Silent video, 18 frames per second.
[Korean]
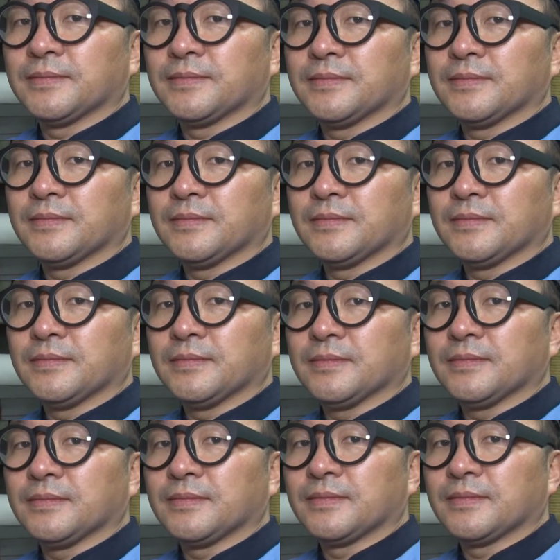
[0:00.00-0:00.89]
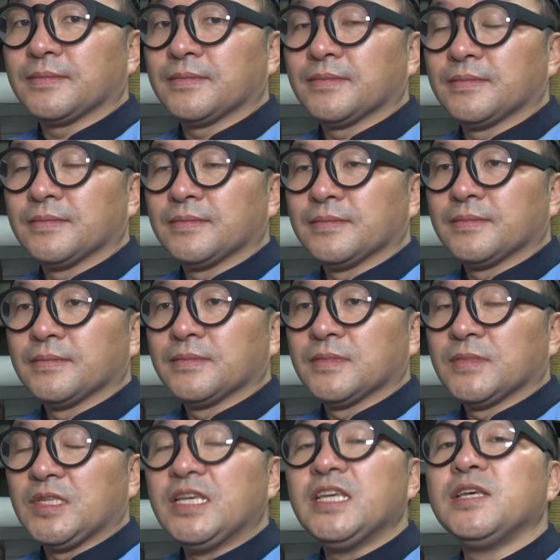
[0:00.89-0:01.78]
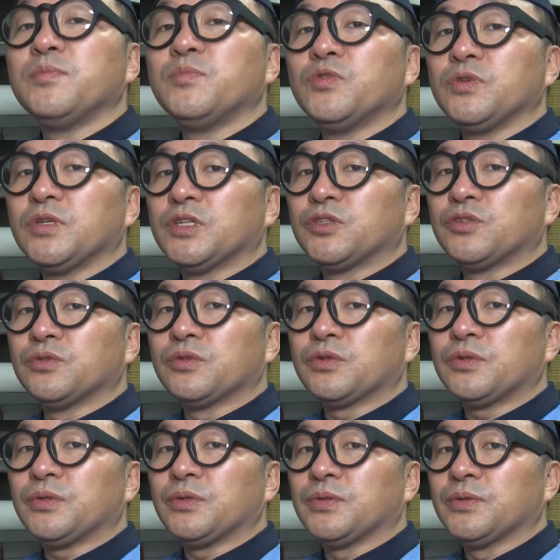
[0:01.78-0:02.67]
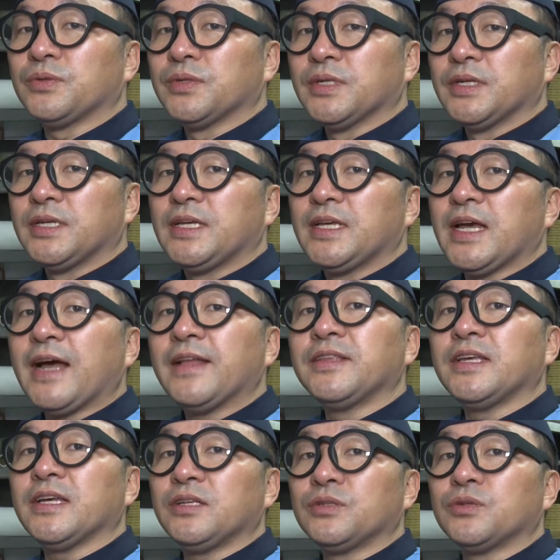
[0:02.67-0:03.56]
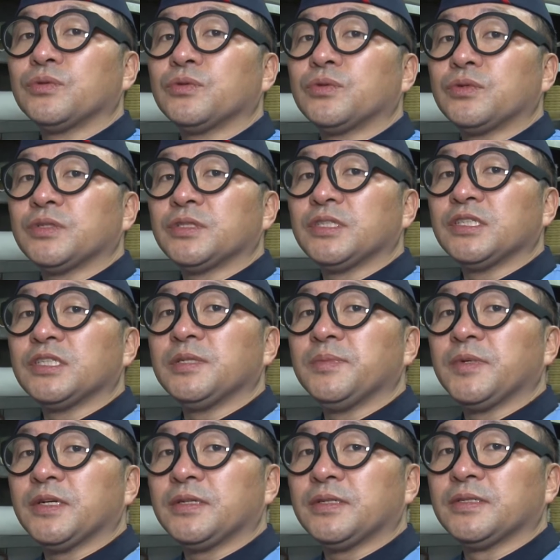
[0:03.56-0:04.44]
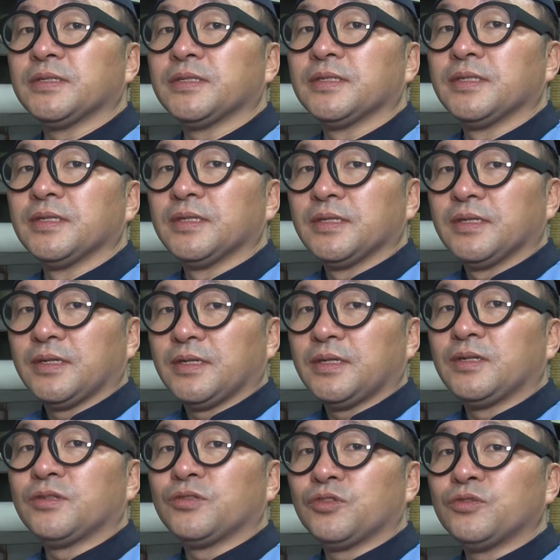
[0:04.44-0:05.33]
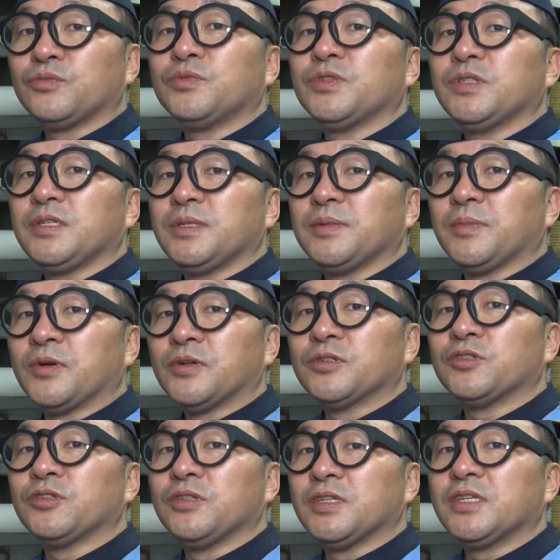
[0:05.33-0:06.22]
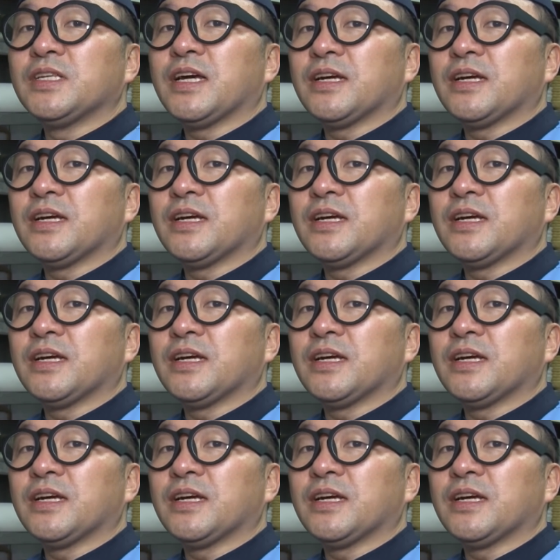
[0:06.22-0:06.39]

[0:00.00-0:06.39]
얼마나 사용하시는 거예요? 음, 2인분 기준으로 음. 이한 캔 정도 쓰시면 어, 충분히 먹을 수 있는